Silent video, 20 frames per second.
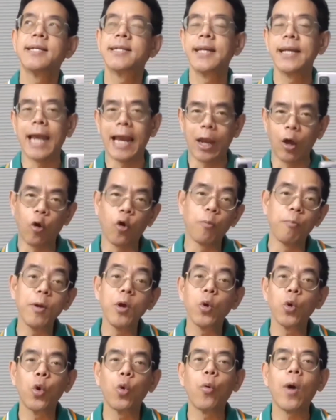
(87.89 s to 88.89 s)
ซึ่งหลายๆคน
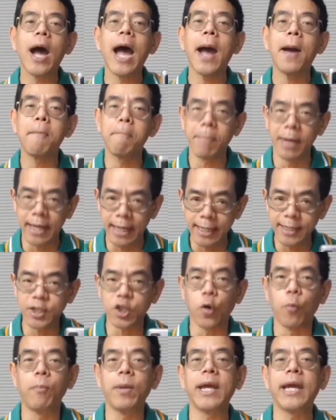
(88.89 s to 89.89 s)
ไม่รู้ว่ามีใน
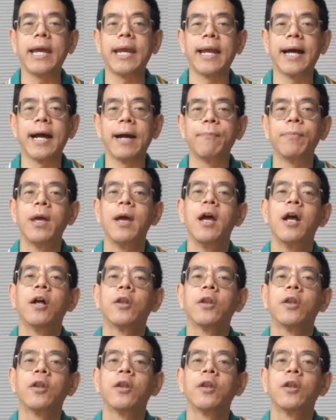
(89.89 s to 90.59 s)
Xiaomi นะครับ